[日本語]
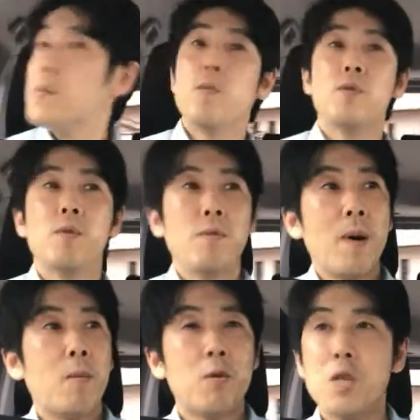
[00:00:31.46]
僕,、ま
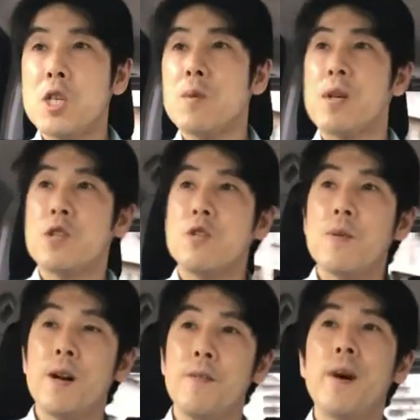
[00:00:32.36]
あ、僕自身は昭
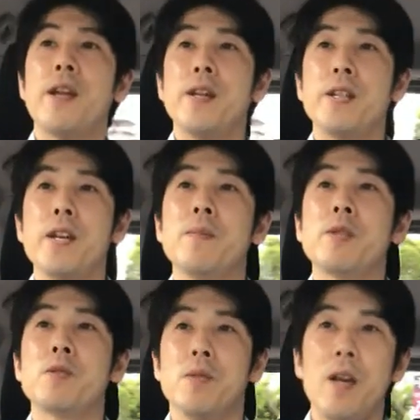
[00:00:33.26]
和生まれになり
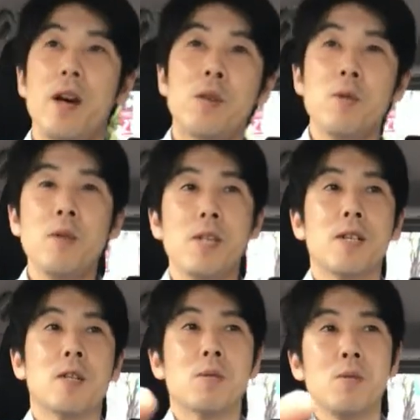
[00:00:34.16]
ますのであ今日がな
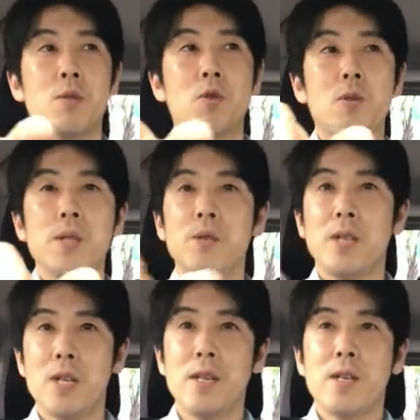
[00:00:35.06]
んかその昭和の
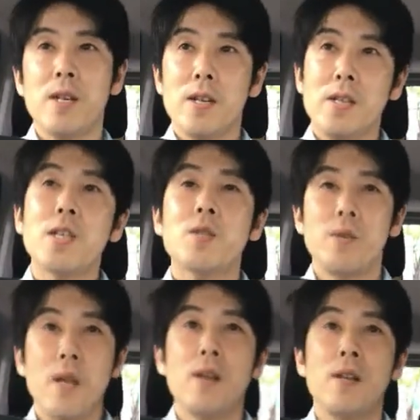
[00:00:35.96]
日ですよ
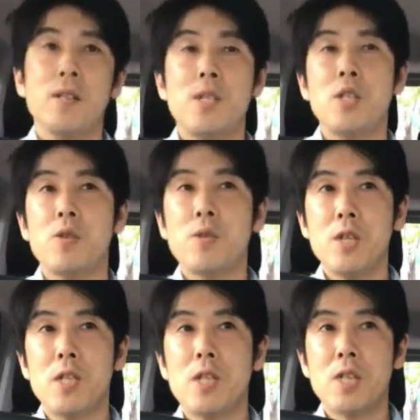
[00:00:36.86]
ね29
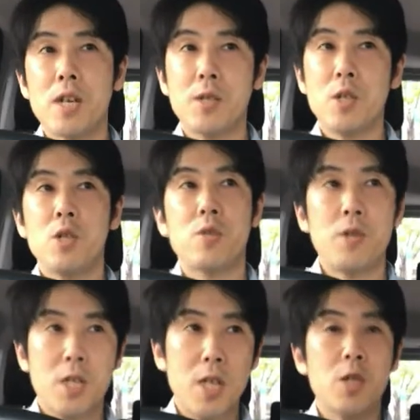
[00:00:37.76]
日4月
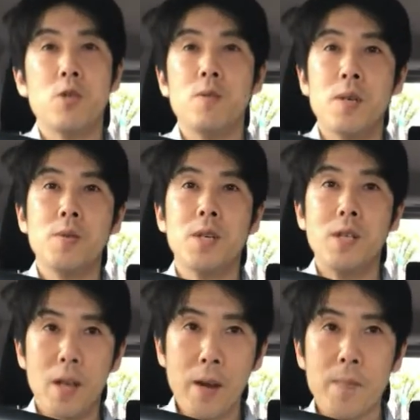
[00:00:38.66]
29日が昭和の日
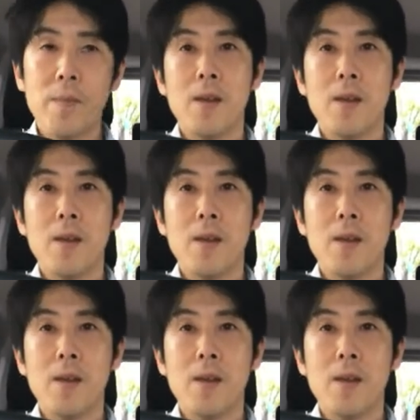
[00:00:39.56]
で